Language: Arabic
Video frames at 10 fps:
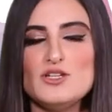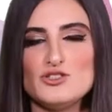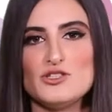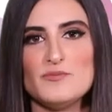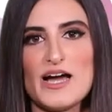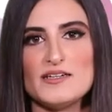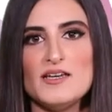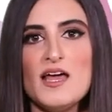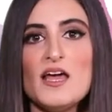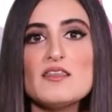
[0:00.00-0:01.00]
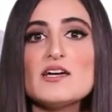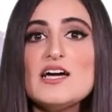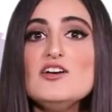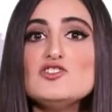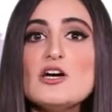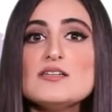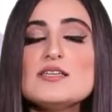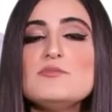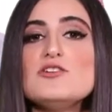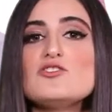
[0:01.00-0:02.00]
والاجتماعي الذكاء
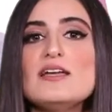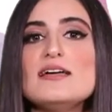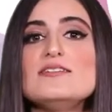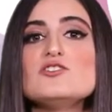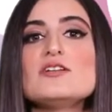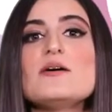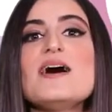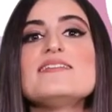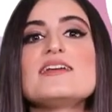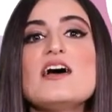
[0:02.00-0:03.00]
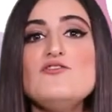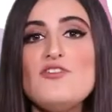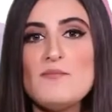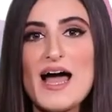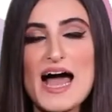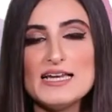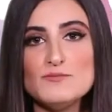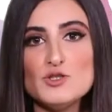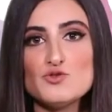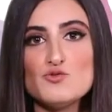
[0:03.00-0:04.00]
الشخصي بيرجع لقديش أنا بقدر أفهم
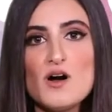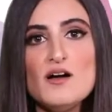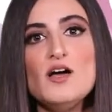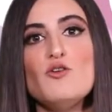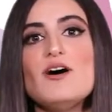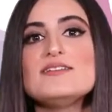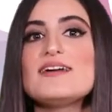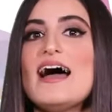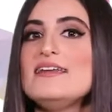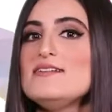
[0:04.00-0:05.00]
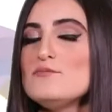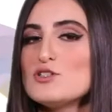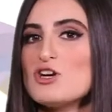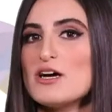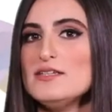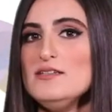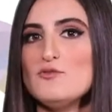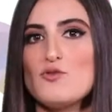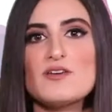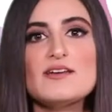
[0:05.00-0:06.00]
حالي من جوا وأقدر أحلل مشاعري
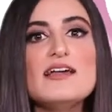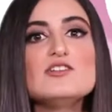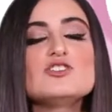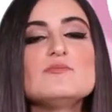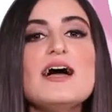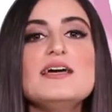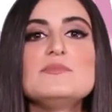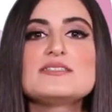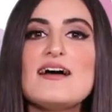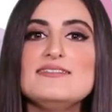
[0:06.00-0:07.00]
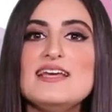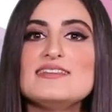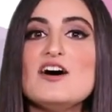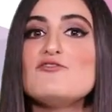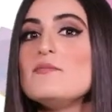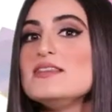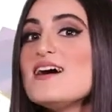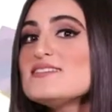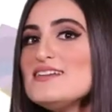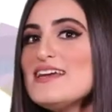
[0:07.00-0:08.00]
والذكاء الاجتماعي بيساعدني أنا أفهم
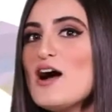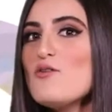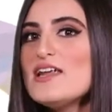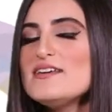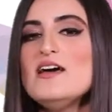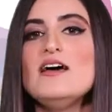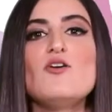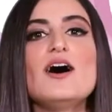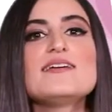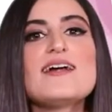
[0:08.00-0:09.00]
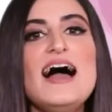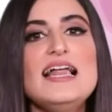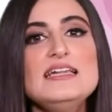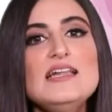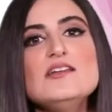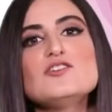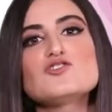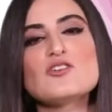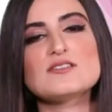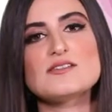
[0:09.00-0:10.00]
الناس اللي حوالي وأقدر أحلل
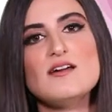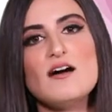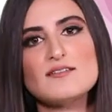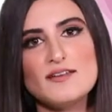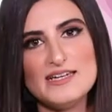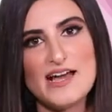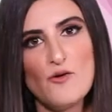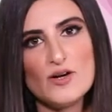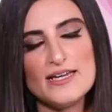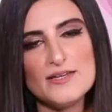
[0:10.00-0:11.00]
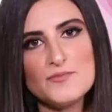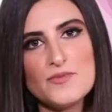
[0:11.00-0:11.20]
الشخصيات اللي حوالي